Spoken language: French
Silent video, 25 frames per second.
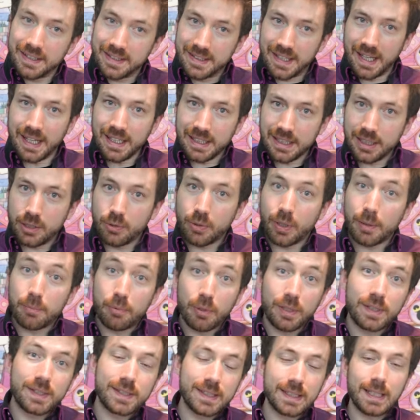scènes qui auraient
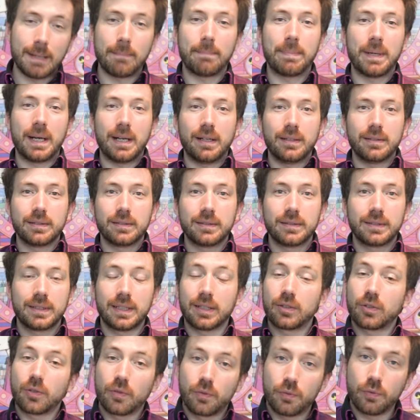pu être sympas
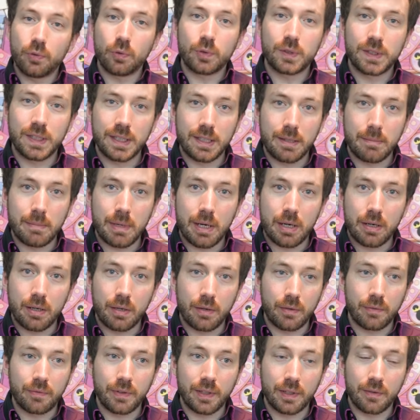d'être vues au cinéma,
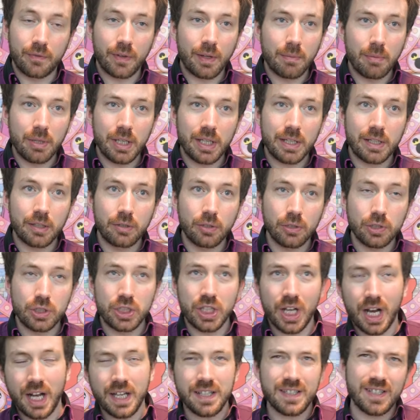en fait. Vraiment, il y a des trucs, je
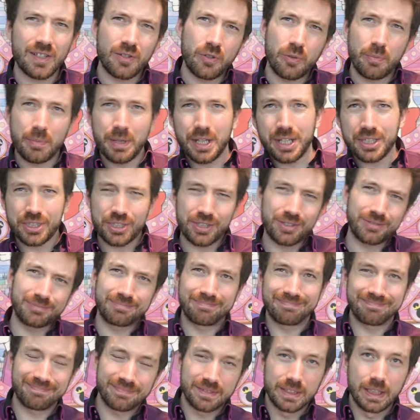dis, ah, c'est dommage.
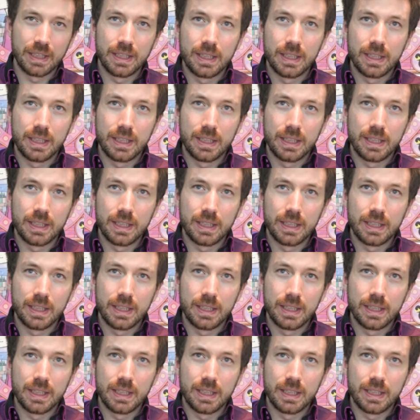Hmm.